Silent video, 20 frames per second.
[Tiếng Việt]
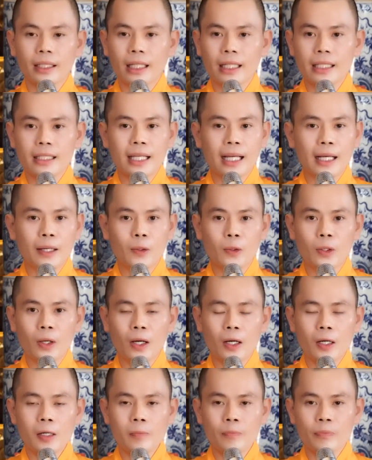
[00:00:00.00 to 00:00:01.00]
Cái giàu
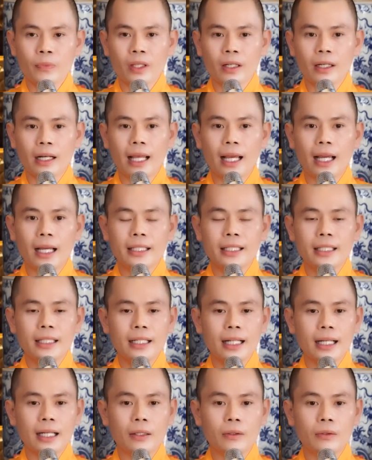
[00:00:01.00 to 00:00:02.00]
đó là như
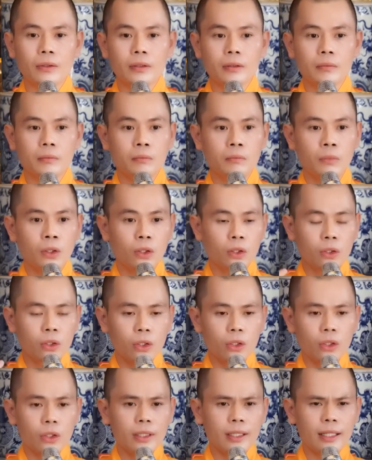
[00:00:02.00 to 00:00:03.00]
thế nào? Mồ
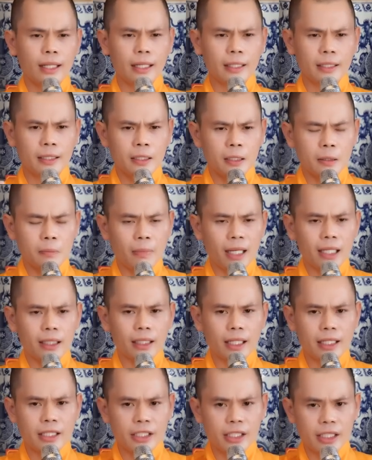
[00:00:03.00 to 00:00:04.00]
hôi là nước
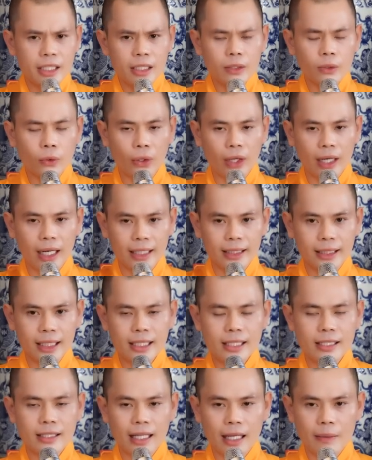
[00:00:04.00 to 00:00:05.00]
mắt, là trí tuệ, là
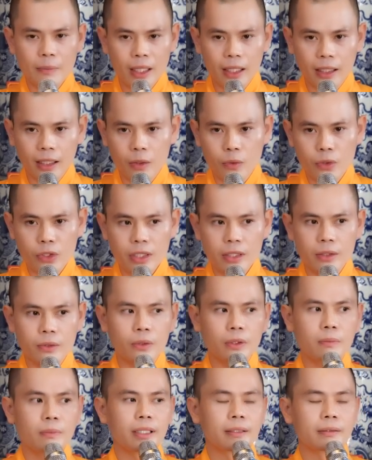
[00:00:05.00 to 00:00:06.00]
chất xám, là công sức
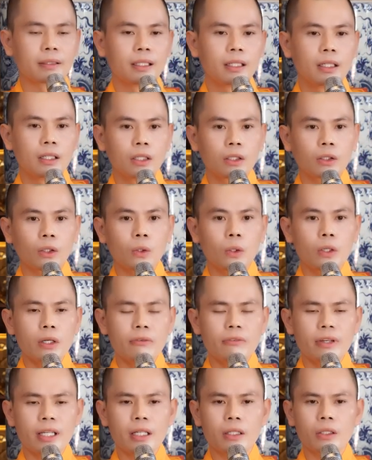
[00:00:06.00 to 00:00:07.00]
của mình.
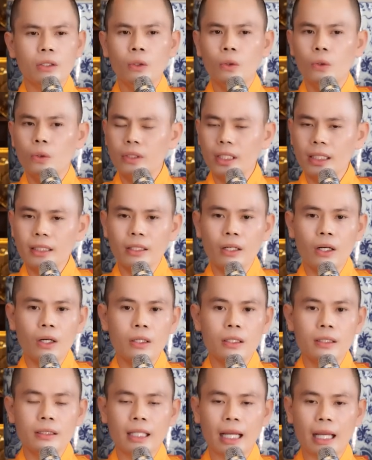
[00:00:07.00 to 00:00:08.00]
Tối về ngủ rất
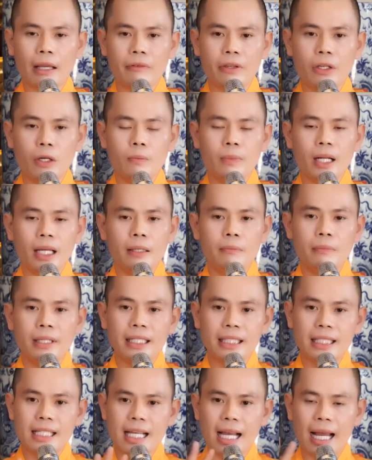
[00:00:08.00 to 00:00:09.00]
ngon, tại vì hôm nay
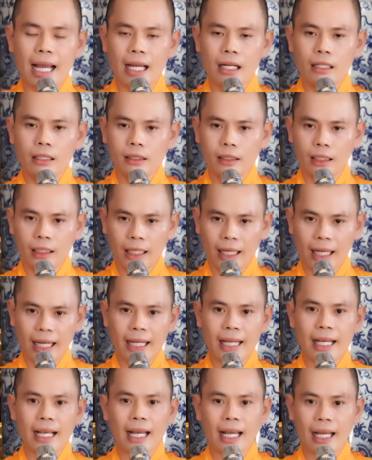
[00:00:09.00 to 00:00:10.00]
mình chả lừa
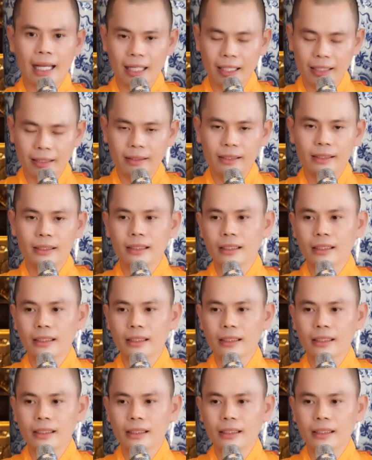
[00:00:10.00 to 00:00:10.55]
ai cả.